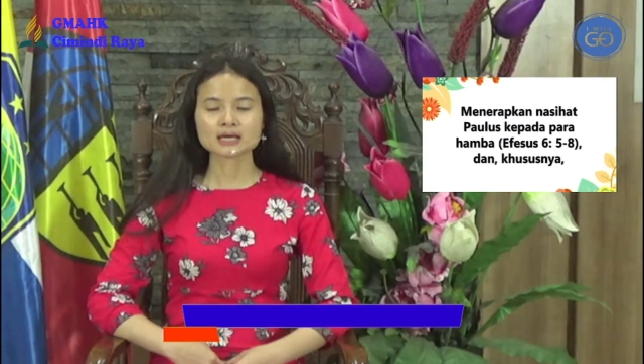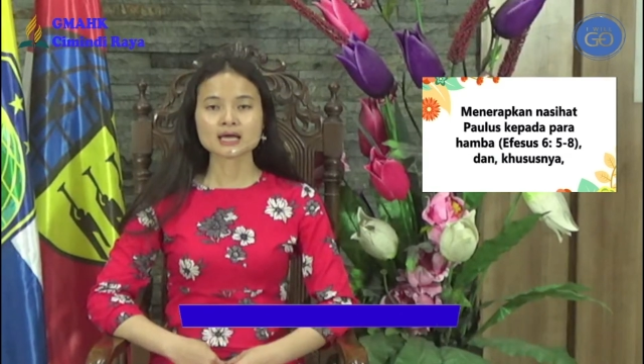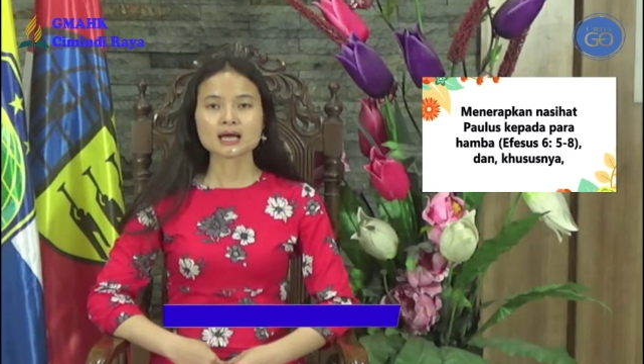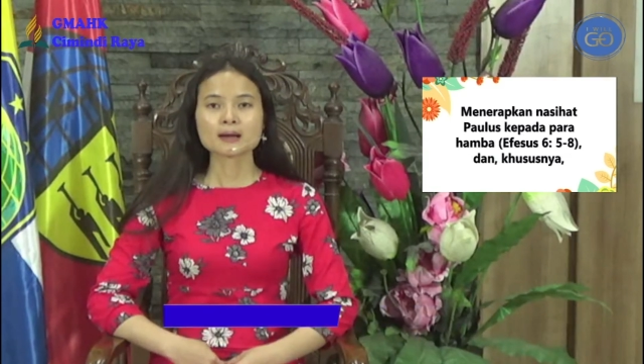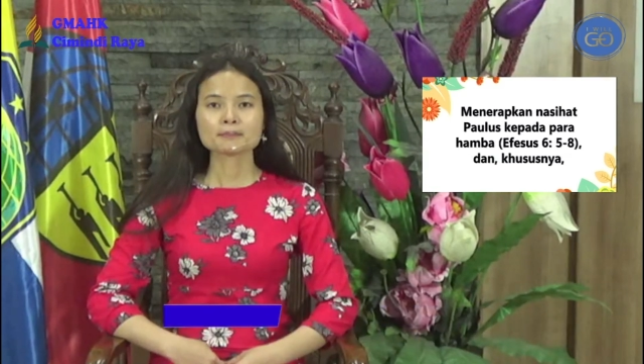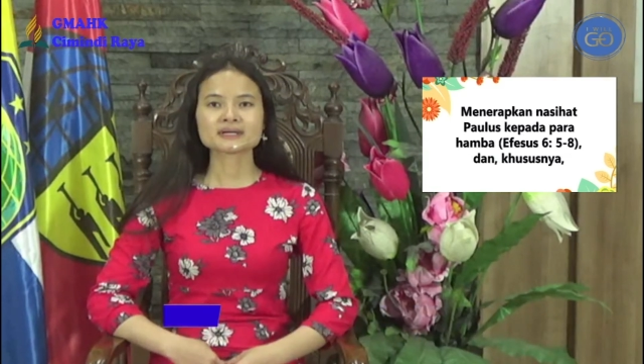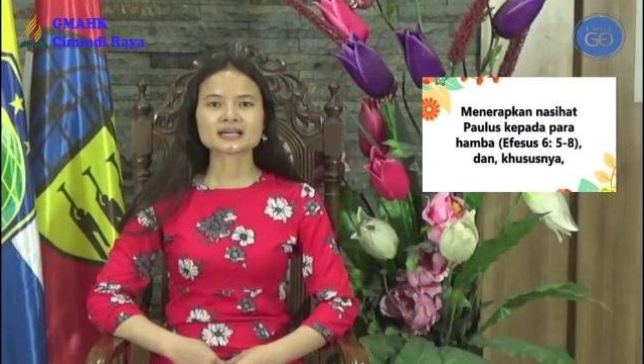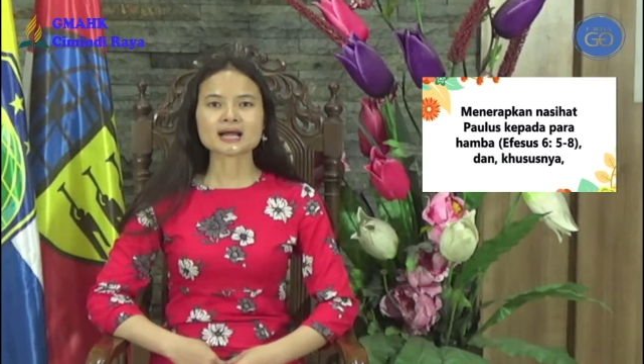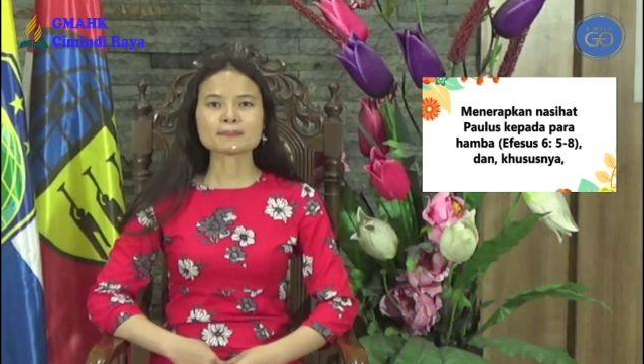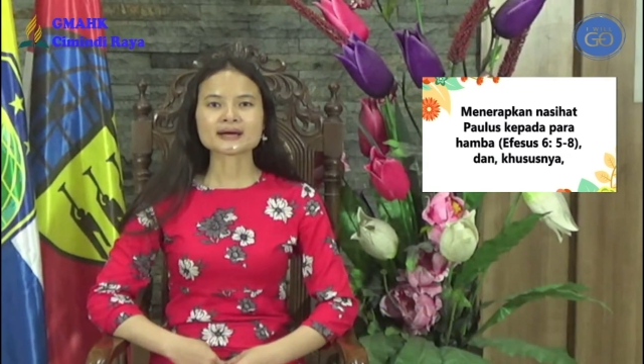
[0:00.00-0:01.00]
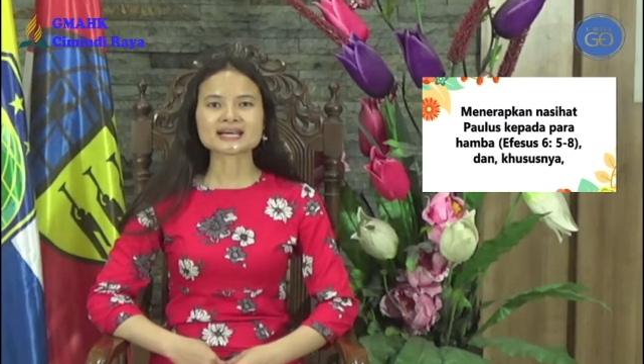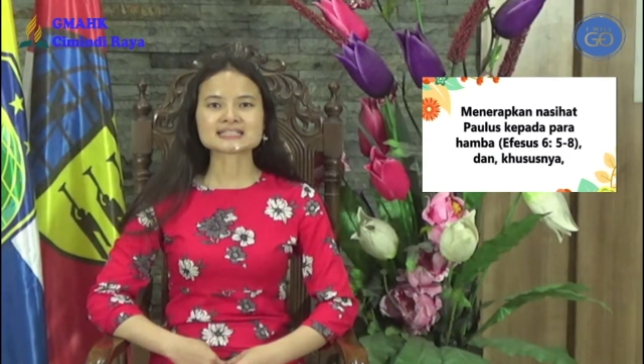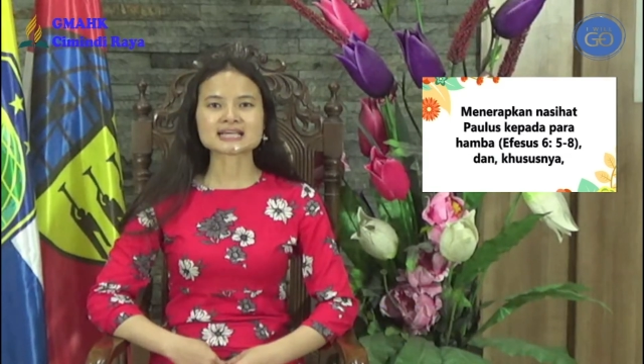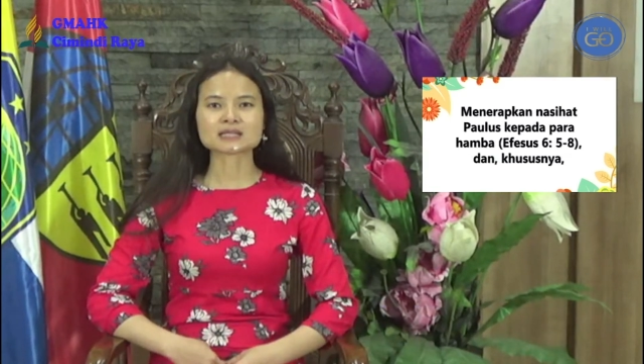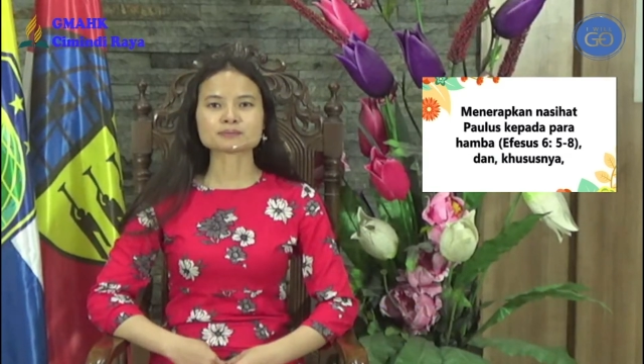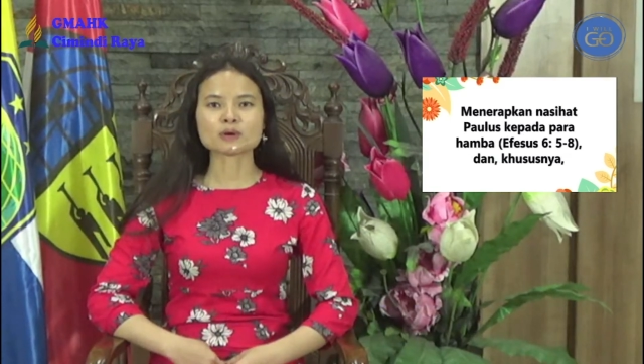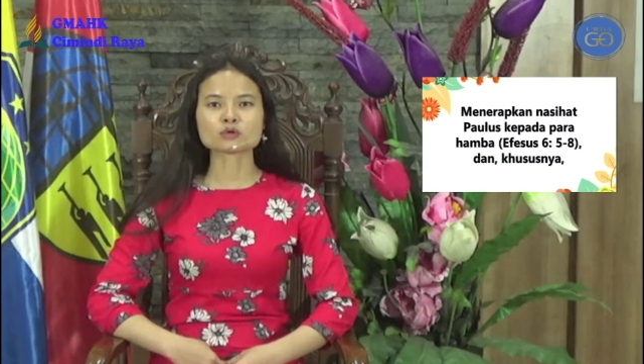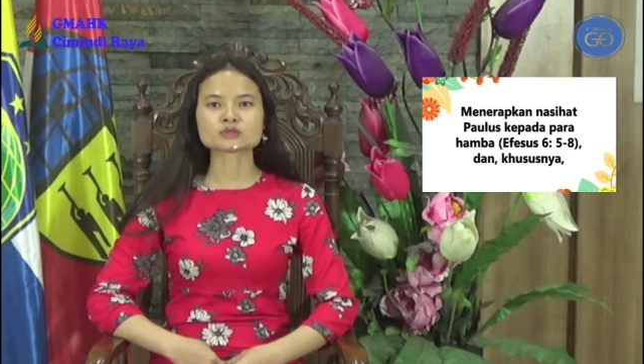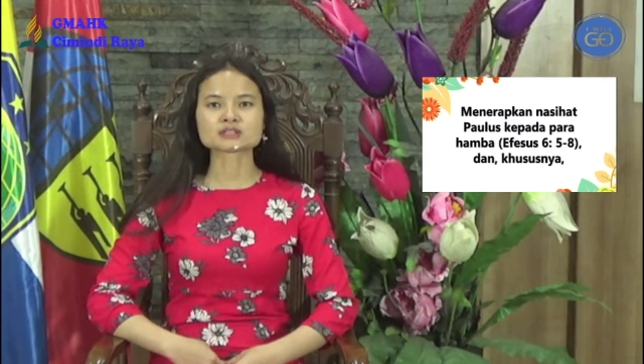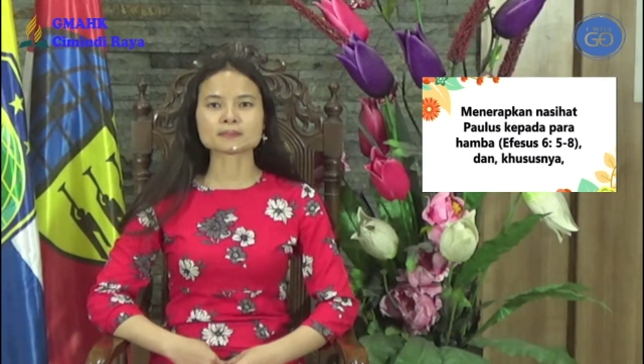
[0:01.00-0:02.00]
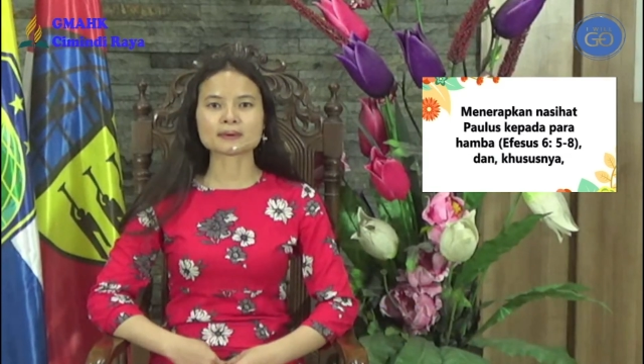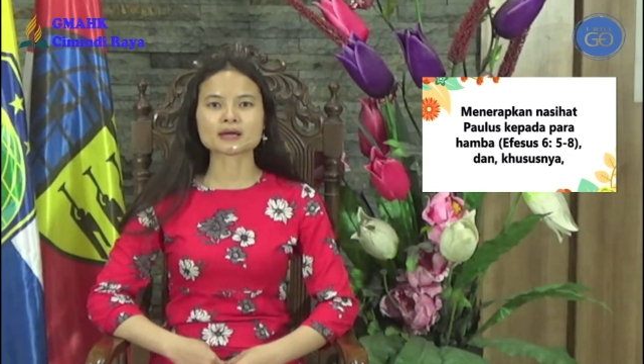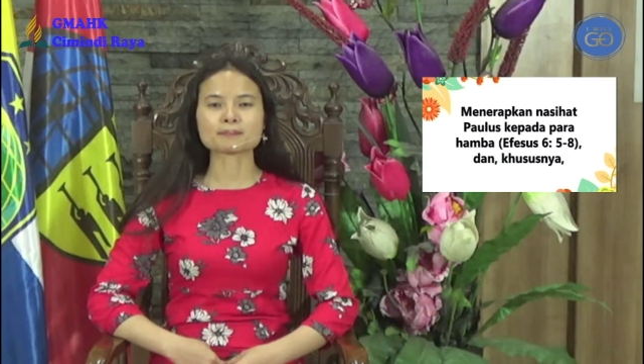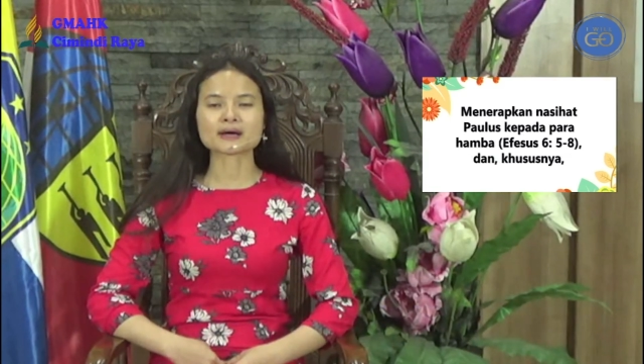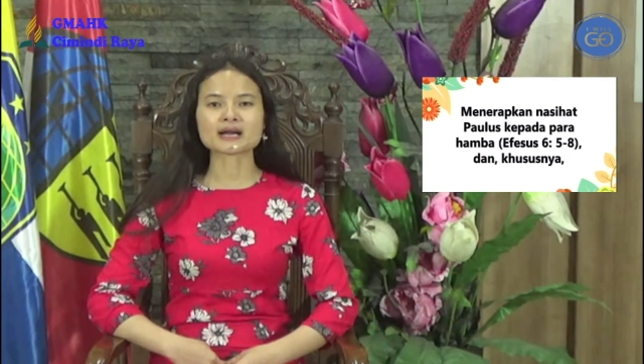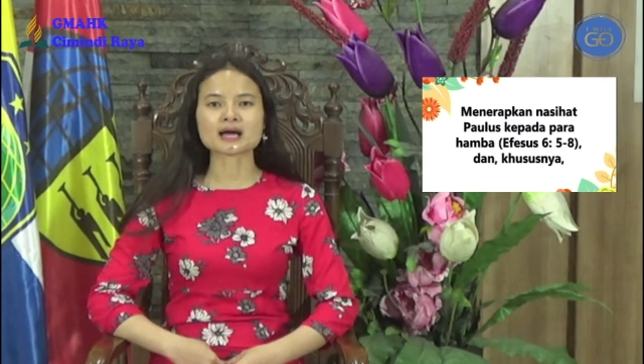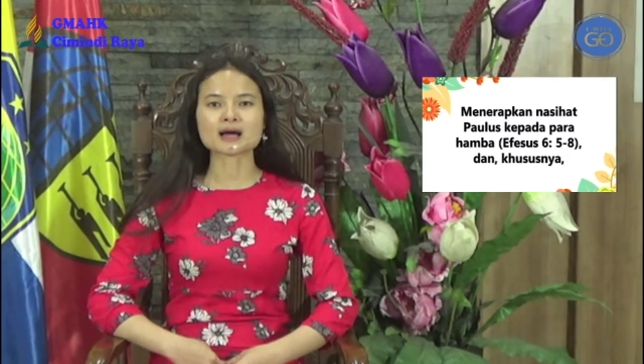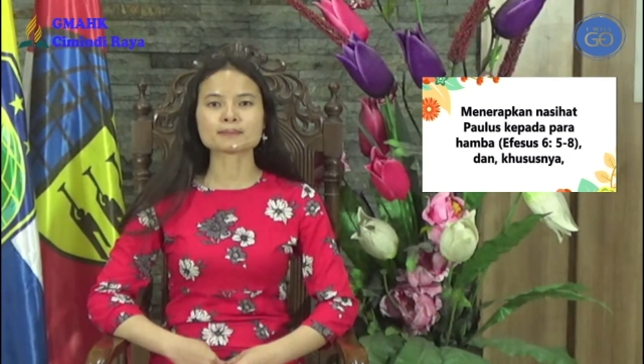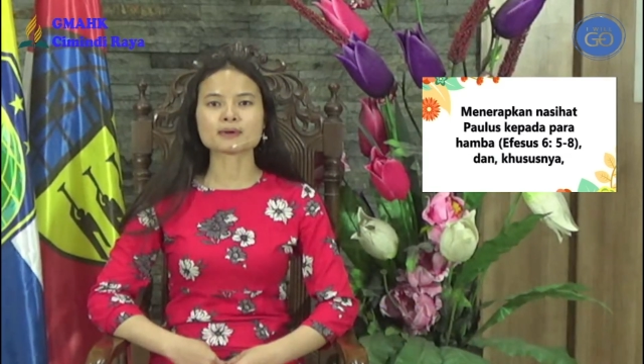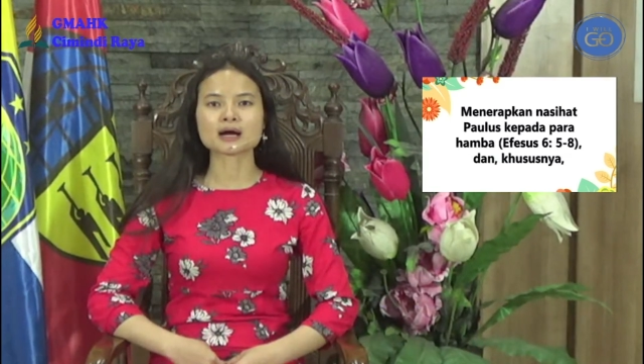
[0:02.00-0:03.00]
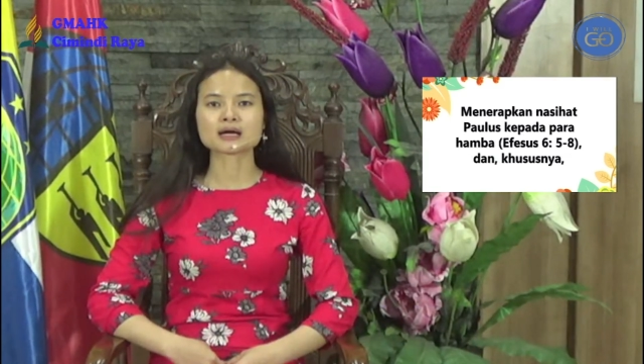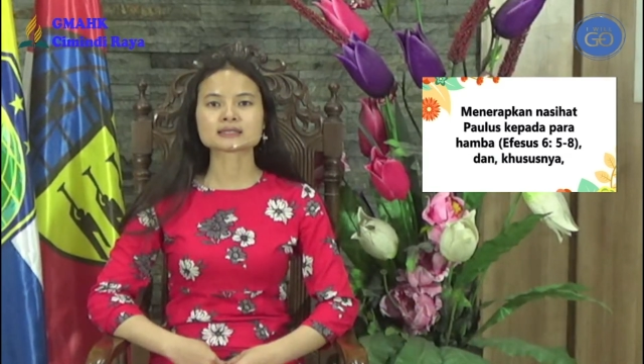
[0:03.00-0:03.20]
Menerapkan nasihat Paulus kepada para hamba